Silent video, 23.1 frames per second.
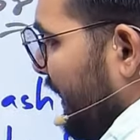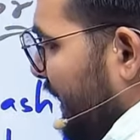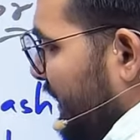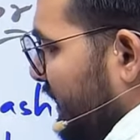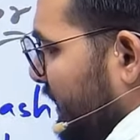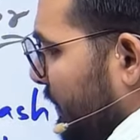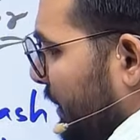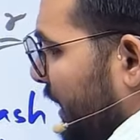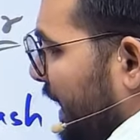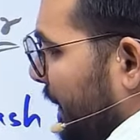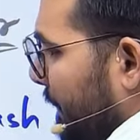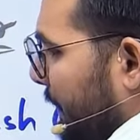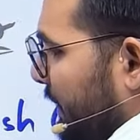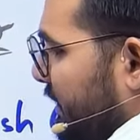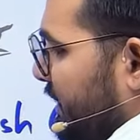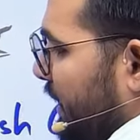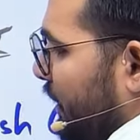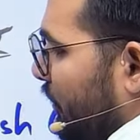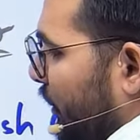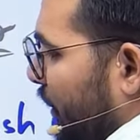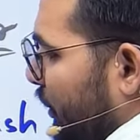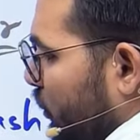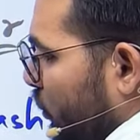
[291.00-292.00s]
हमारे पास यहाँ हो
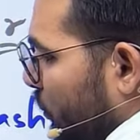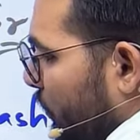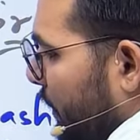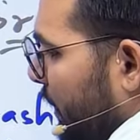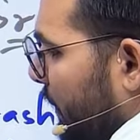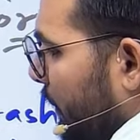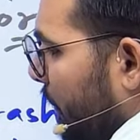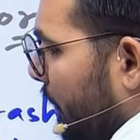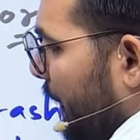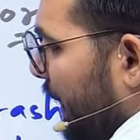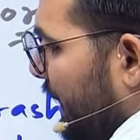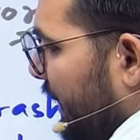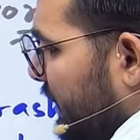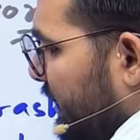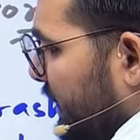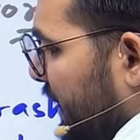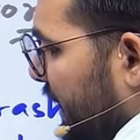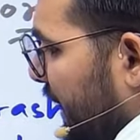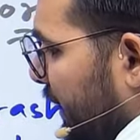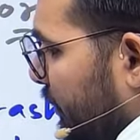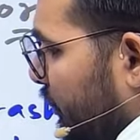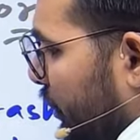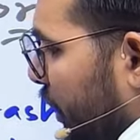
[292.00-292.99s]
गए तो मिनिमम मान के चलिए
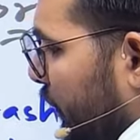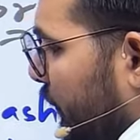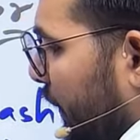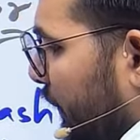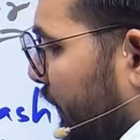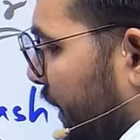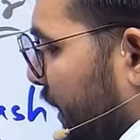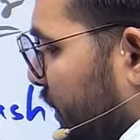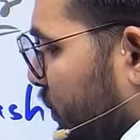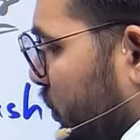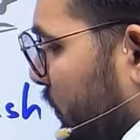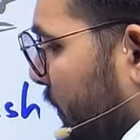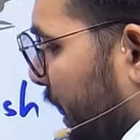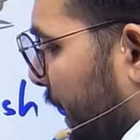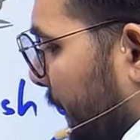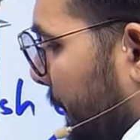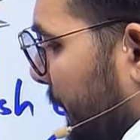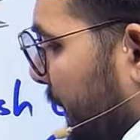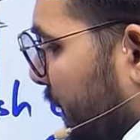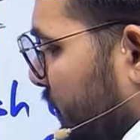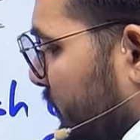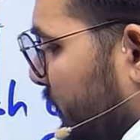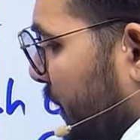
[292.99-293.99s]
कि ट्वेंटी फाइव टेस्ट हमारे
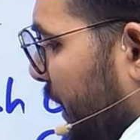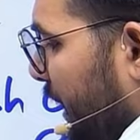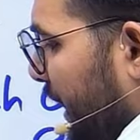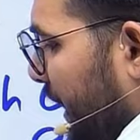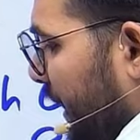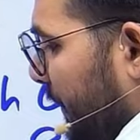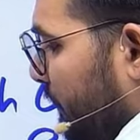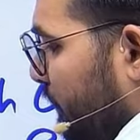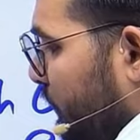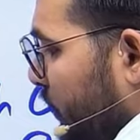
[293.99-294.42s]
पास में है